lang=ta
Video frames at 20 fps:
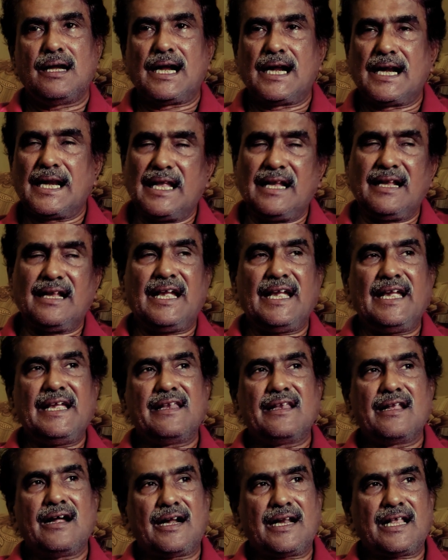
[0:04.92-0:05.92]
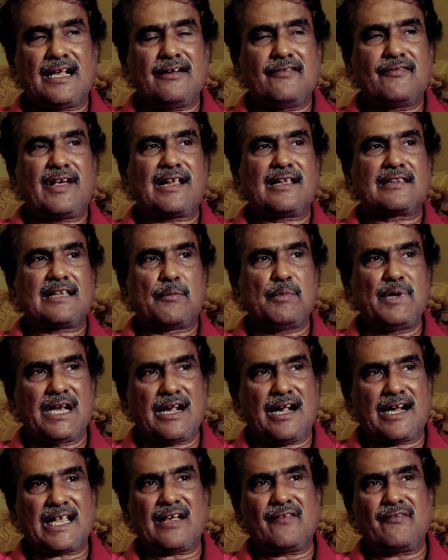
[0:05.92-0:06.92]
இலங்கை நாடக வர தமிழ்
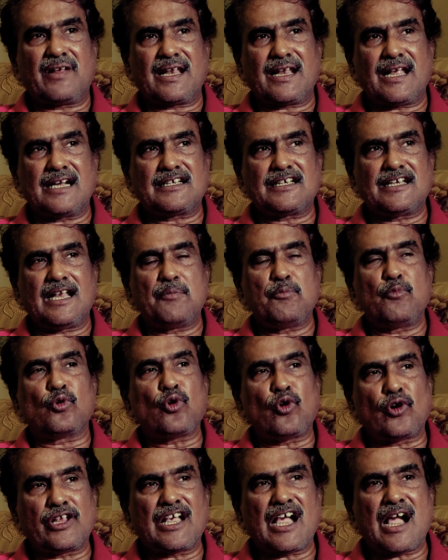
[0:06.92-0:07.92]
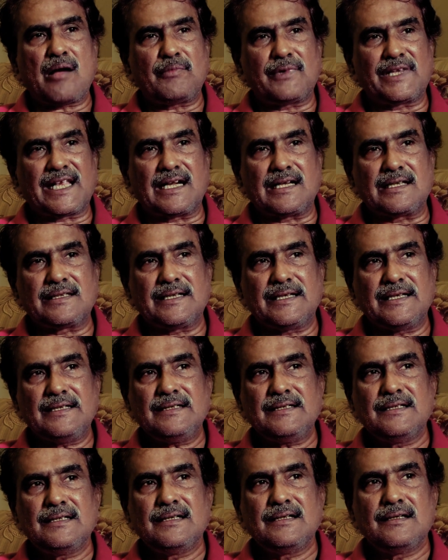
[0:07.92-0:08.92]
நாடக வரலாற்றில் முன்னோடியாகவும் திகழ்ந்த
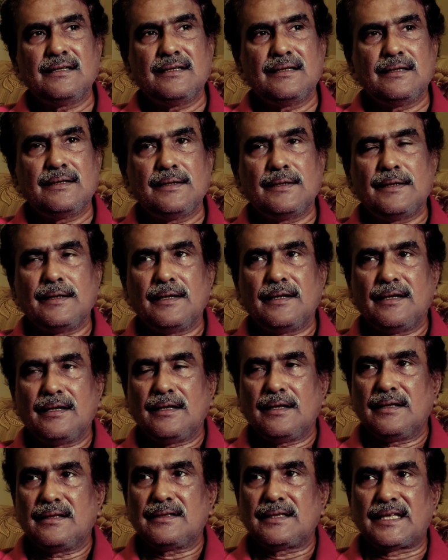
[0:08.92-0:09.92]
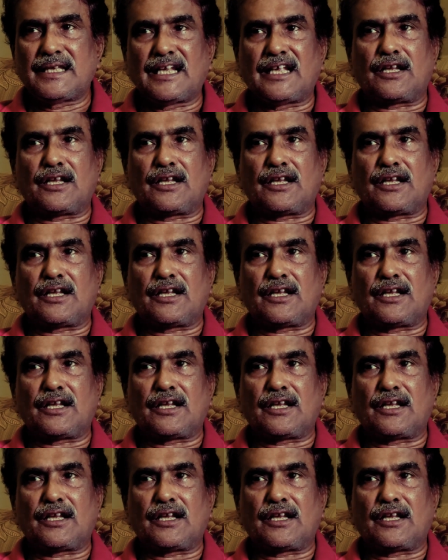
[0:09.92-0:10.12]
திரு